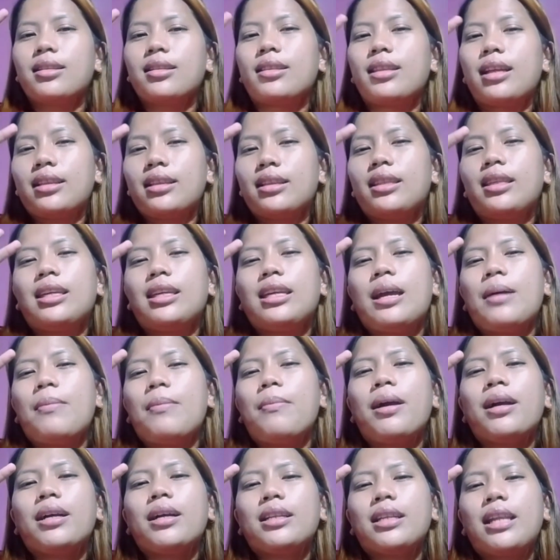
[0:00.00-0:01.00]
tiga
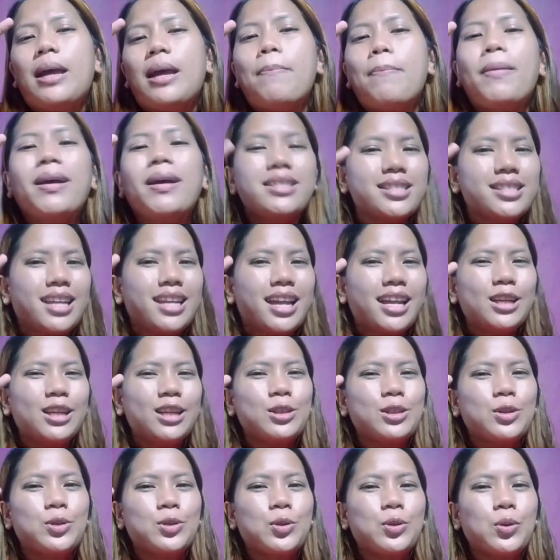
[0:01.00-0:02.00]
makna pasca yang
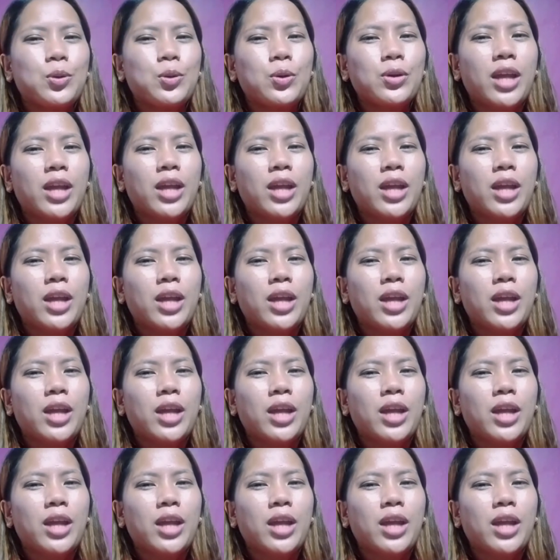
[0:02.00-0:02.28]
sesungguhnya.